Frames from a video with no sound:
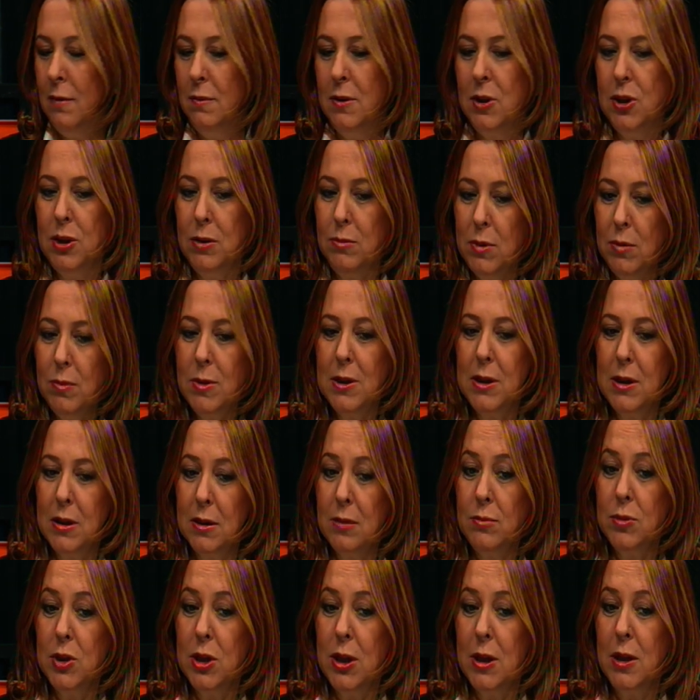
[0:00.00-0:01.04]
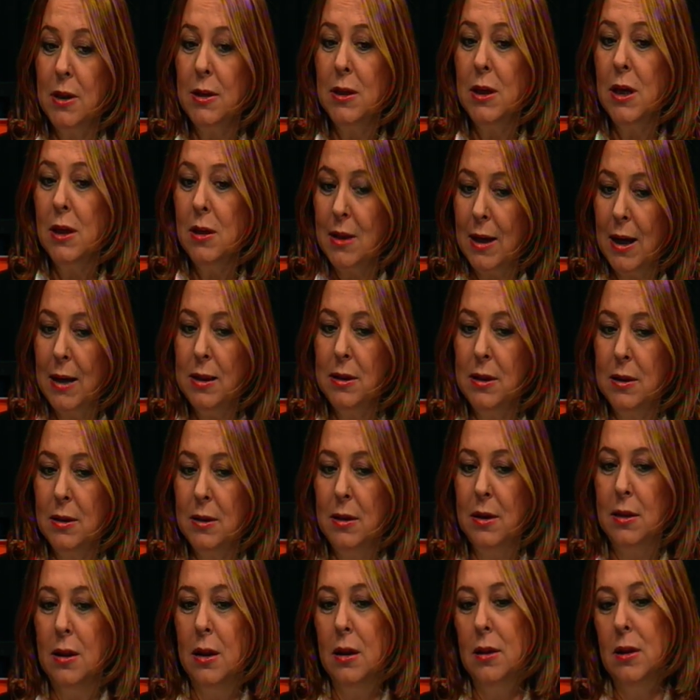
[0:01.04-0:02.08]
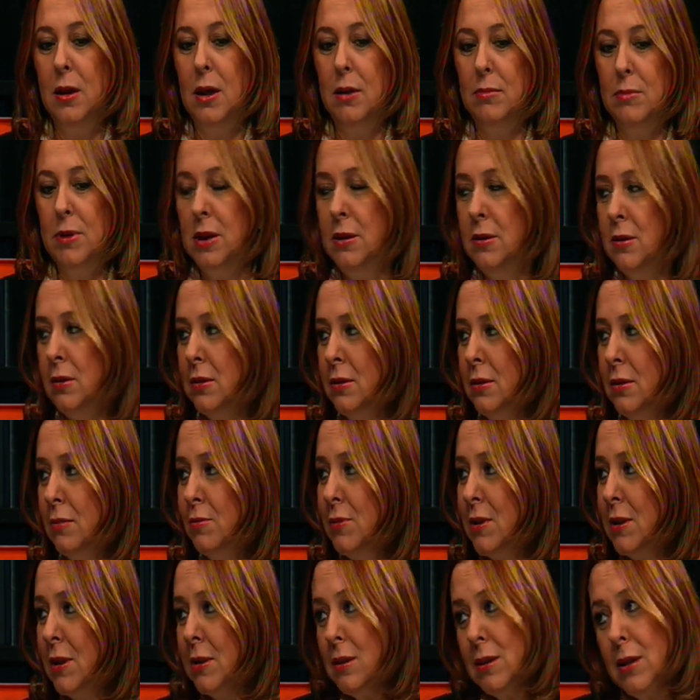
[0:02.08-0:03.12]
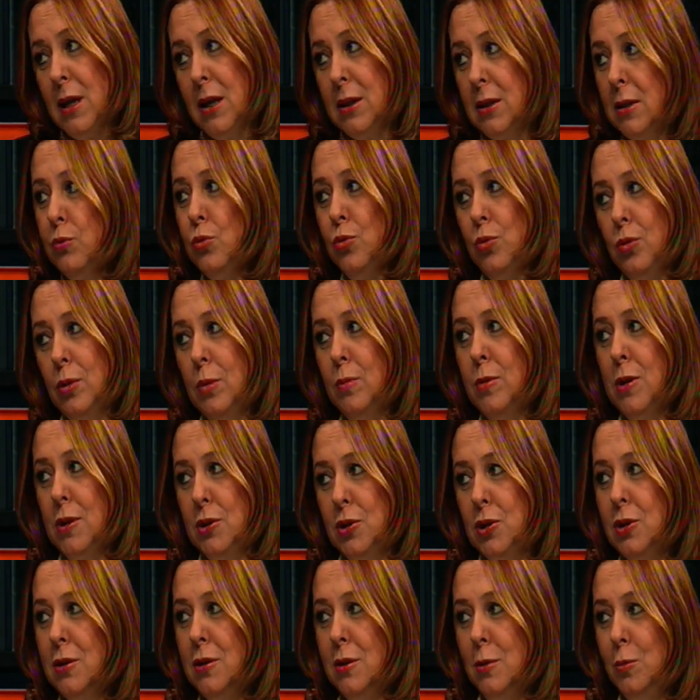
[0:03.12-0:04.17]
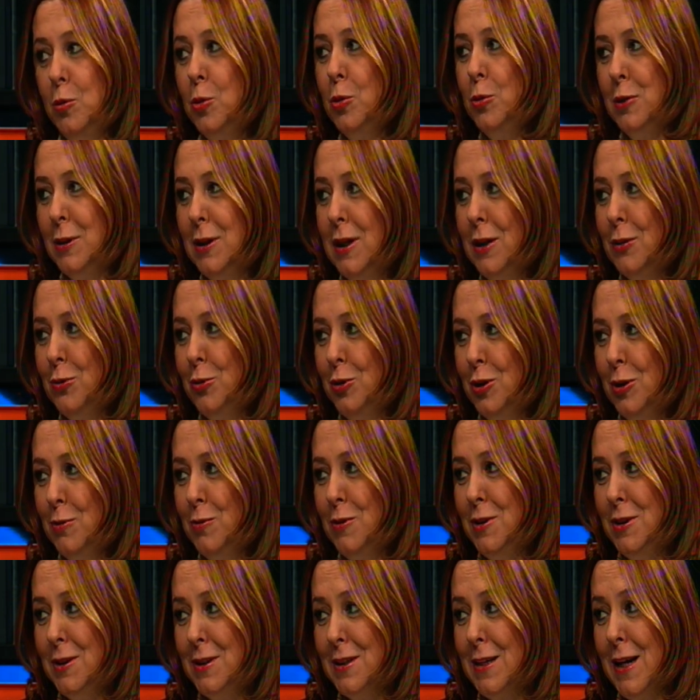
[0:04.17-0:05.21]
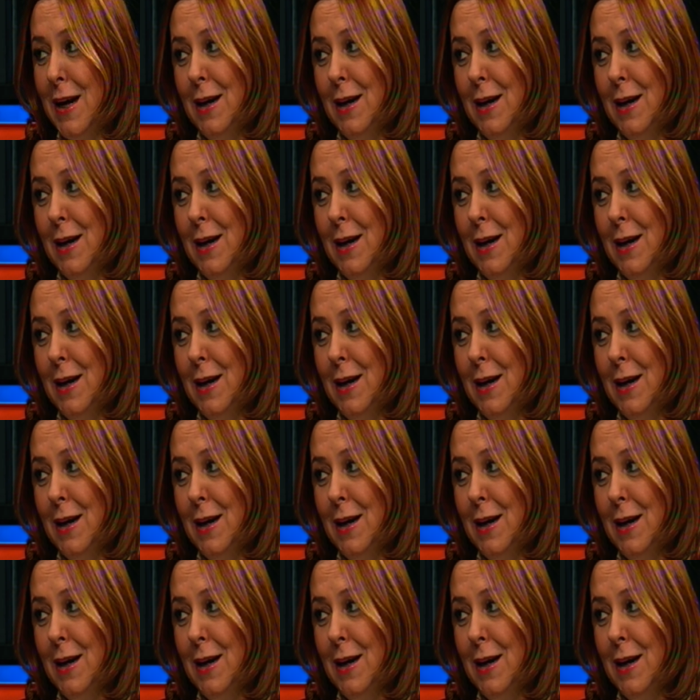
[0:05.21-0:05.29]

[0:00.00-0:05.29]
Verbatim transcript: Ve şimdi bir takım şeyleri yeniden yeniden anlamlandırdığımızda sanki bunu da bir açıklama olarak görebiliriz.